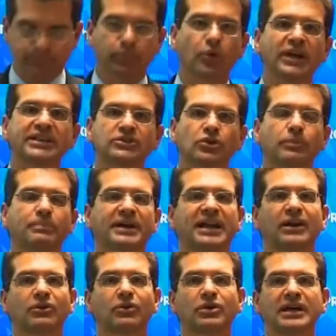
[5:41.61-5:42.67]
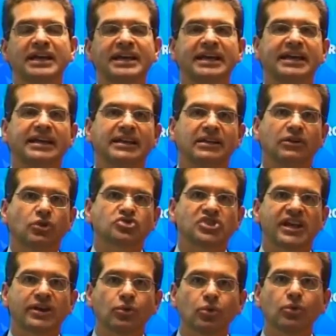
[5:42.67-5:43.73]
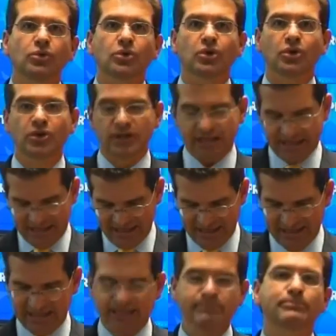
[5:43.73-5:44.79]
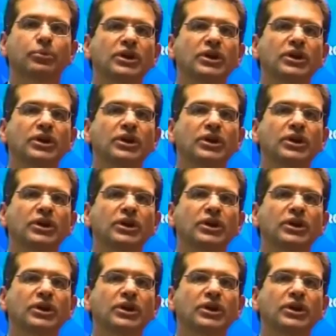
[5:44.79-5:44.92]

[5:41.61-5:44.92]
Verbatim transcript: impuestos para los, eh, los seguros, eh,